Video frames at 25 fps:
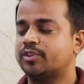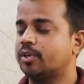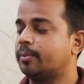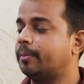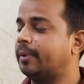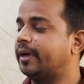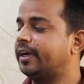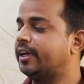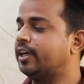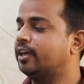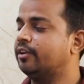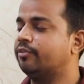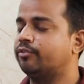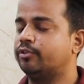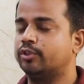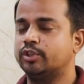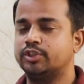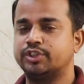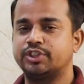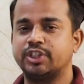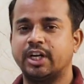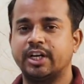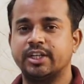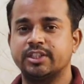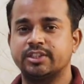जब बैटरी
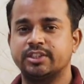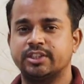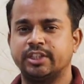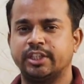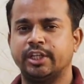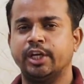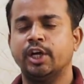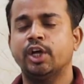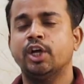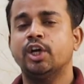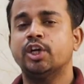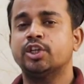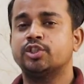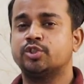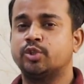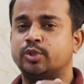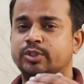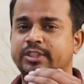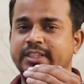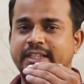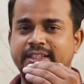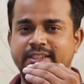फुल चार्ज थी सो so,